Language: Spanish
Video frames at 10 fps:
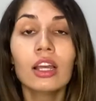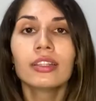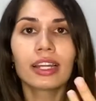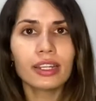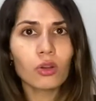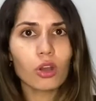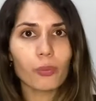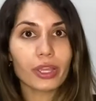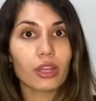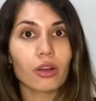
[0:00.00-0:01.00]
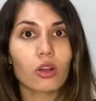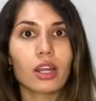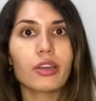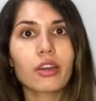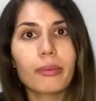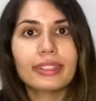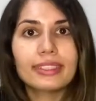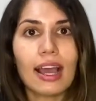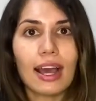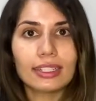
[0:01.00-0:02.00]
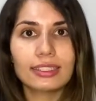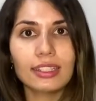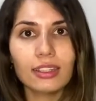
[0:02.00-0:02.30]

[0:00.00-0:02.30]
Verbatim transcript: Tenía un compañero de colegio que me hacía así